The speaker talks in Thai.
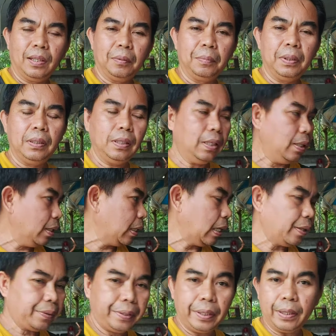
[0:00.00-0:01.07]
พื้นที่ใกล้
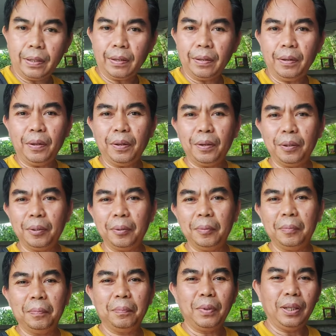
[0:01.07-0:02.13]
เคียงก็
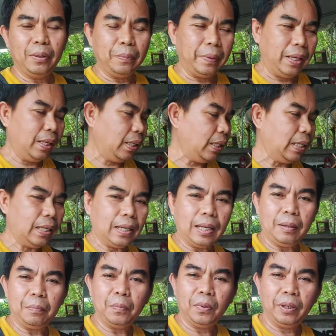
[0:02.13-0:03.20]
บริเวณนี้นะค
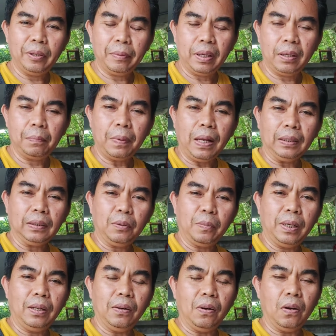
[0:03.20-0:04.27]
รับบริเวณภาคตะ
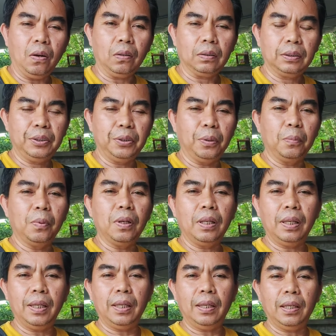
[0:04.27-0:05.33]
วันออกชนบุ
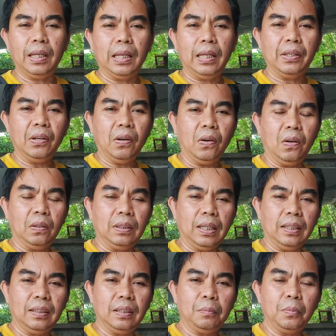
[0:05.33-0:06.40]
รี ระยองจั
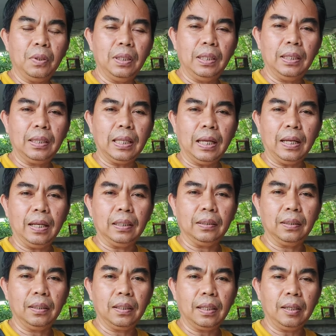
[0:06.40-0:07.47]
นทบุรีตราด
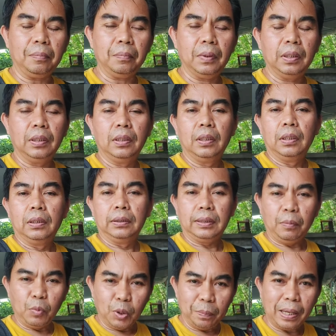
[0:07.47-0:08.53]
นะครับ ส
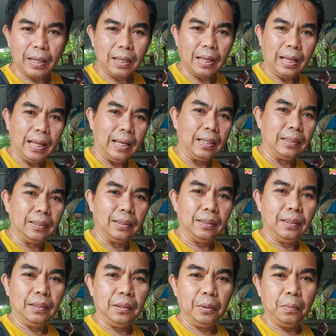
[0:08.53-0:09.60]
มุทรปราการ
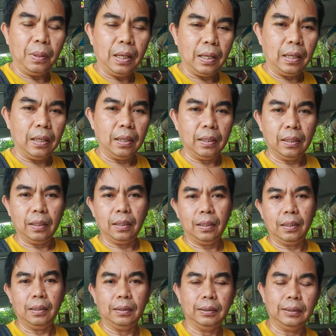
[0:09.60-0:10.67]
หรือว่า
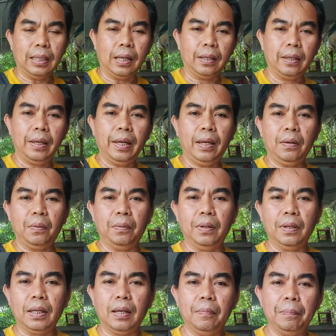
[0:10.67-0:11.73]
สากแก้ว
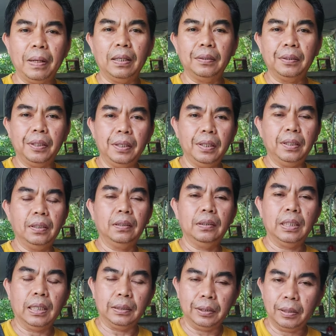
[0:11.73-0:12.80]
นะครับปาจีน
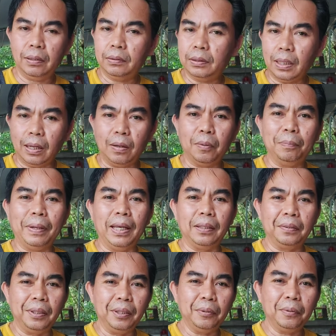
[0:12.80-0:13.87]
ชาเชิงเซาแปด
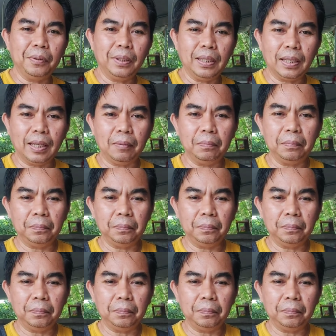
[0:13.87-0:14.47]
ริ้วนะครับ